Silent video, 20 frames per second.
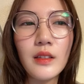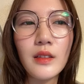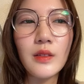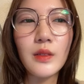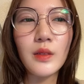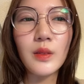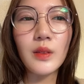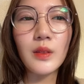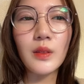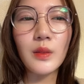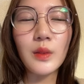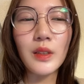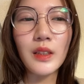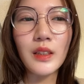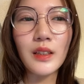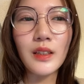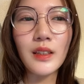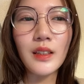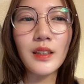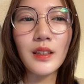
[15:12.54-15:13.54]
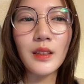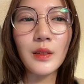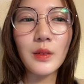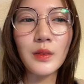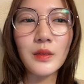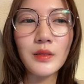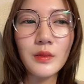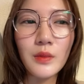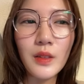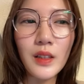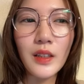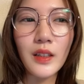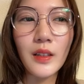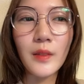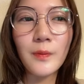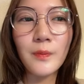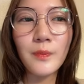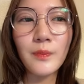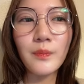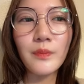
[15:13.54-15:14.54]
ずっと聴いてた曲は「
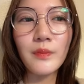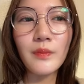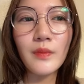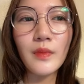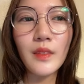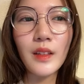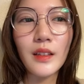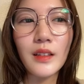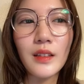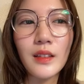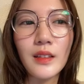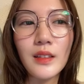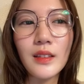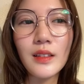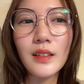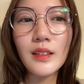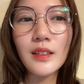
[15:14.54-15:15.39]
あのや